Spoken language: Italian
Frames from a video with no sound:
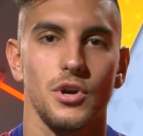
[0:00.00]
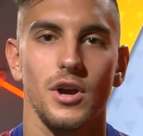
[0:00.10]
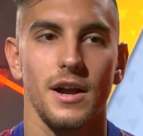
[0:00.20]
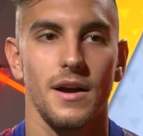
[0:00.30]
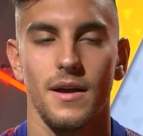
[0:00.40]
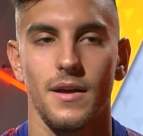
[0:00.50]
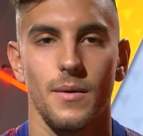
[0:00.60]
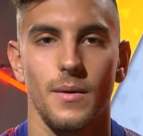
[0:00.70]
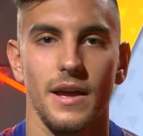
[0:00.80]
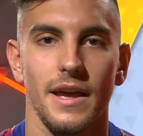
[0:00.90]
gioca,
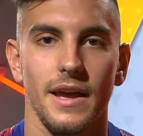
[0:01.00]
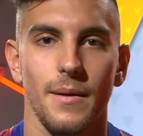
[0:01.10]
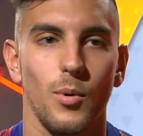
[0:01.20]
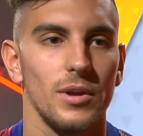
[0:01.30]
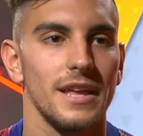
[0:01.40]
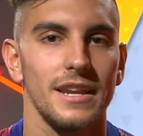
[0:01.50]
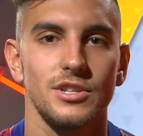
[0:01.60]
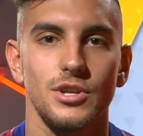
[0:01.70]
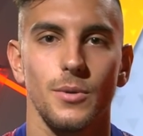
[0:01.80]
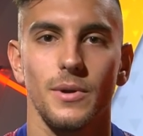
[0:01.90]
eh, può andare
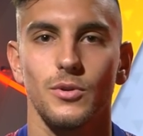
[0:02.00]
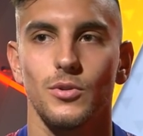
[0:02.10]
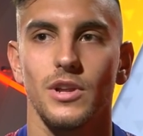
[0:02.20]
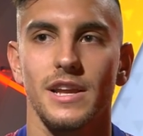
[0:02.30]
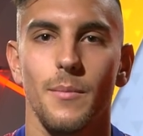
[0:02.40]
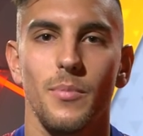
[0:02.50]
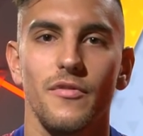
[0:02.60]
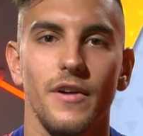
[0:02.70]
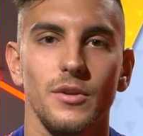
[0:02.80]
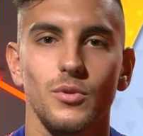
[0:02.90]
in giro per tutto il campo e
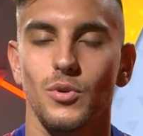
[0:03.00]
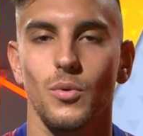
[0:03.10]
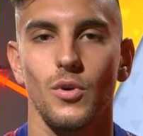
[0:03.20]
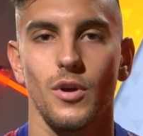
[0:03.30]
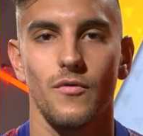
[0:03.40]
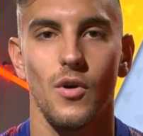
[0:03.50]
fare tutto quello che